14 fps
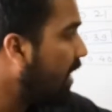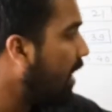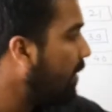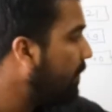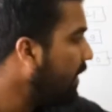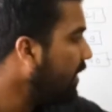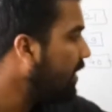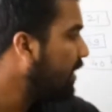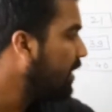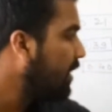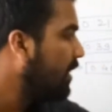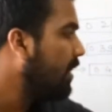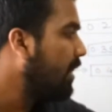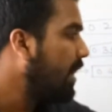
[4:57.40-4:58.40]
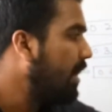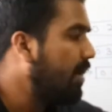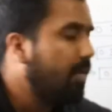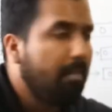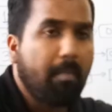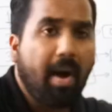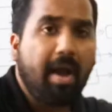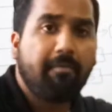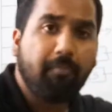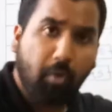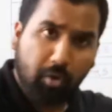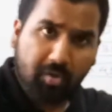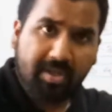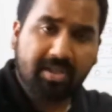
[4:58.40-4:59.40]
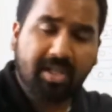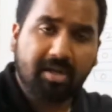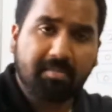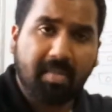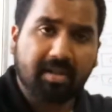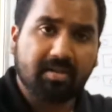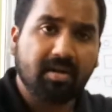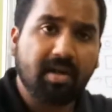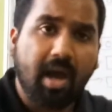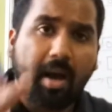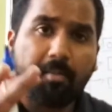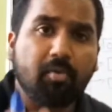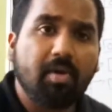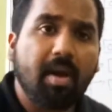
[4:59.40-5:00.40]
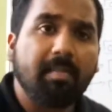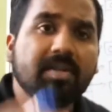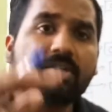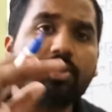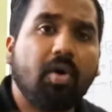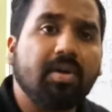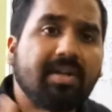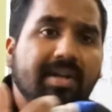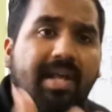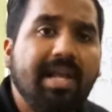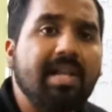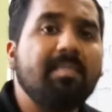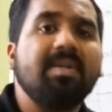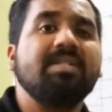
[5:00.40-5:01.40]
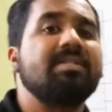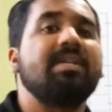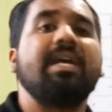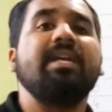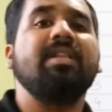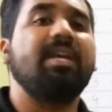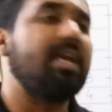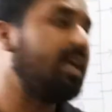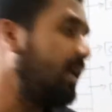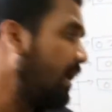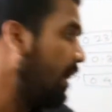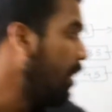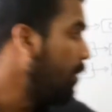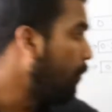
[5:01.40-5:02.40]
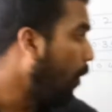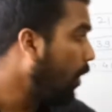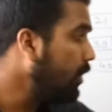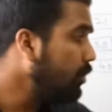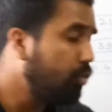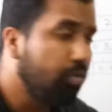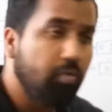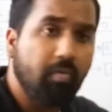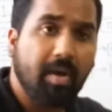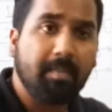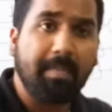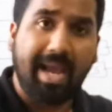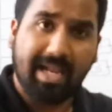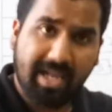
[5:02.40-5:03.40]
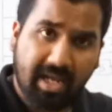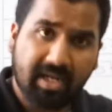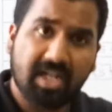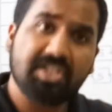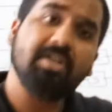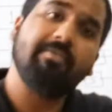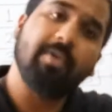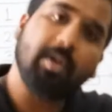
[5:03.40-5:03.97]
यहाँ पे बाय फॉलोइंग दैट मैथड आपको यहाँ पे सॉर्टेड एलिमेंट्स नहीं दिखेंगे पॉइंट टू वन पहले आना चाहिए